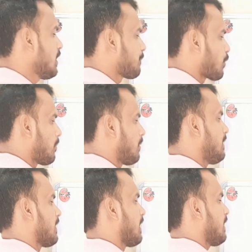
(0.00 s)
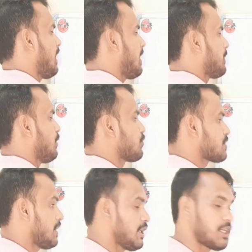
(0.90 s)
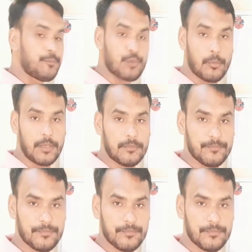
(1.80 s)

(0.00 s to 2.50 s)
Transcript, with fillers: की प्रॉब्लम लिखा है ना आपने ओसीडी की प्रॉब्लम